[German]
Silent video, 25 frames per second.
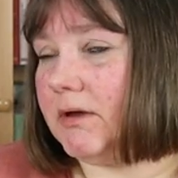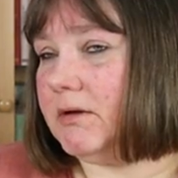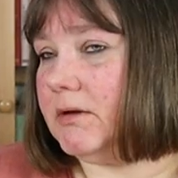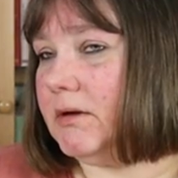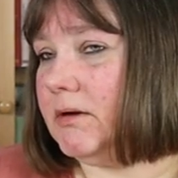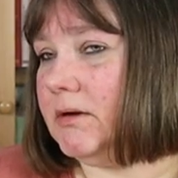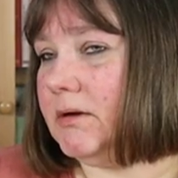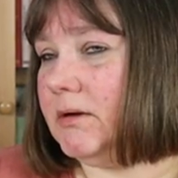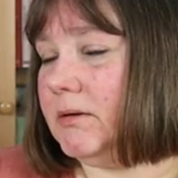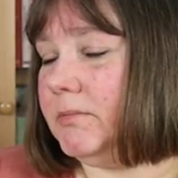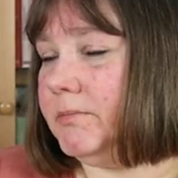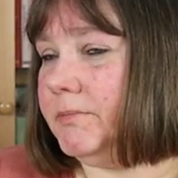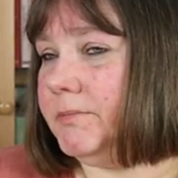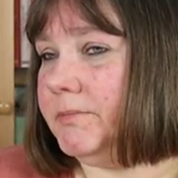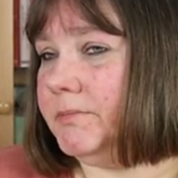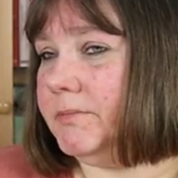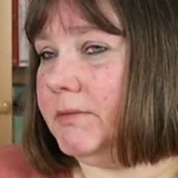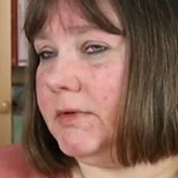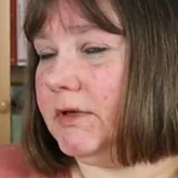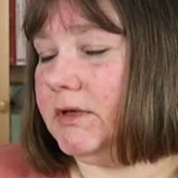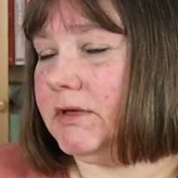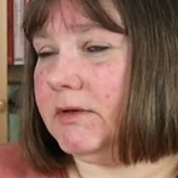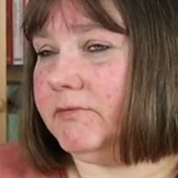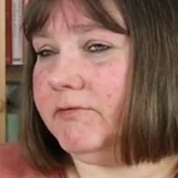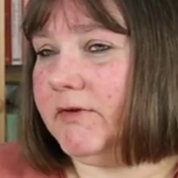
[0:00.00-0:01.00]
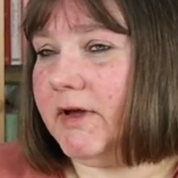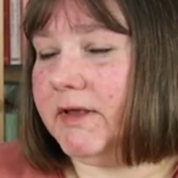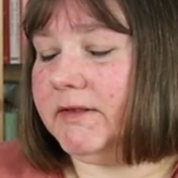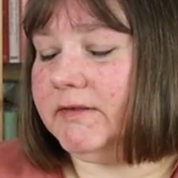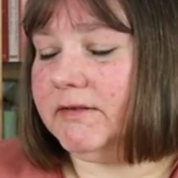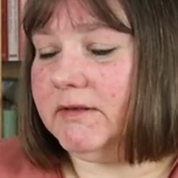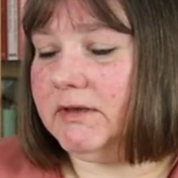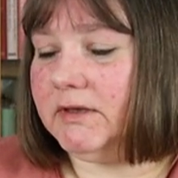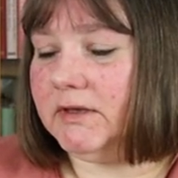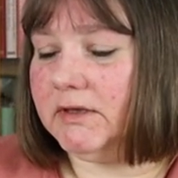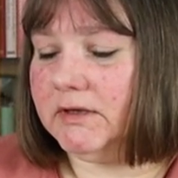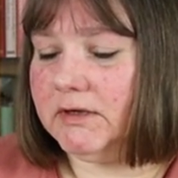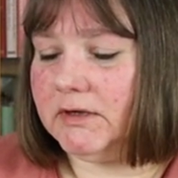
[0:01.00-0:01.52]
Ähm, ich
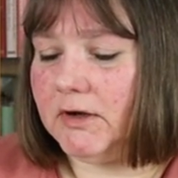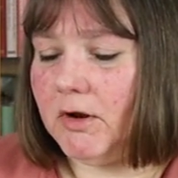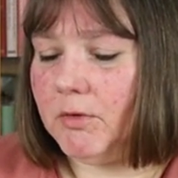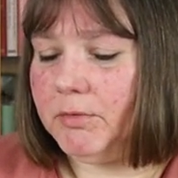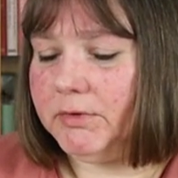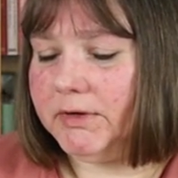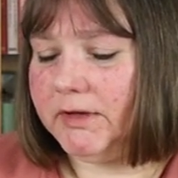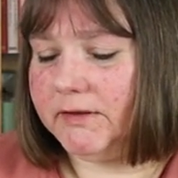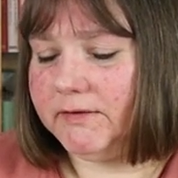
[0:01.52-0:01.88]
weiß nicht, ich glaube,